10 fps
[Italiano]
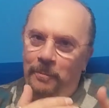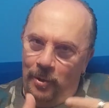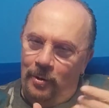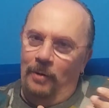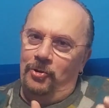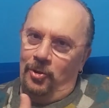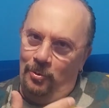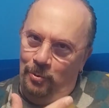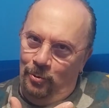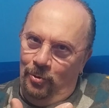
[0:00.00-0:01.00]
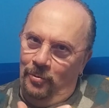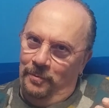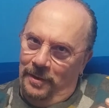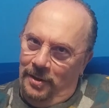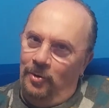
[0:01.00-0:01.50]
Poi a un certo punto
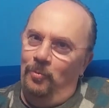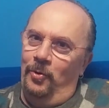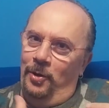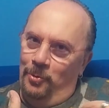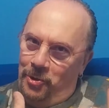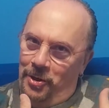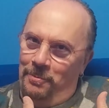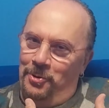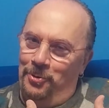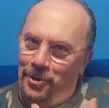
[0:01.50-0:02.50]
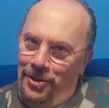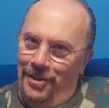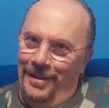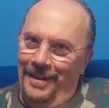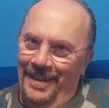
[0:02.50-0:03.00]
mi ha detto, volevo uscire, sono
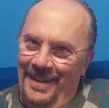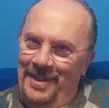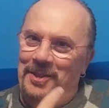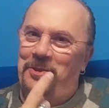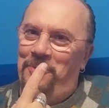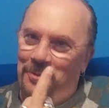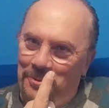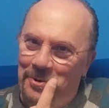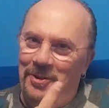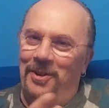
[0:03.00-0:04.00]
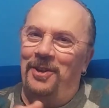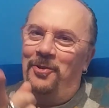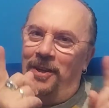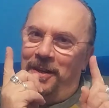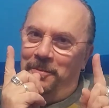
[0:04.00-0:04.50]
chi e sono l'unico che
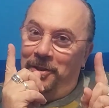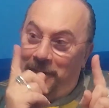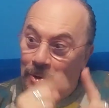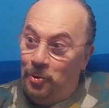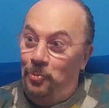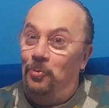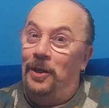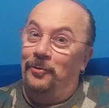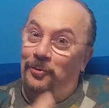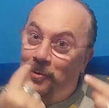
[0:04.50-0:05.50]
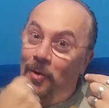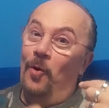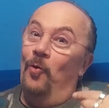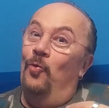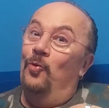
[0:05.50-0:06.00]
non ha capito che sono una,
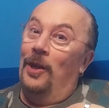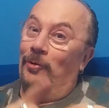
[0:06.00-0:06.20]
un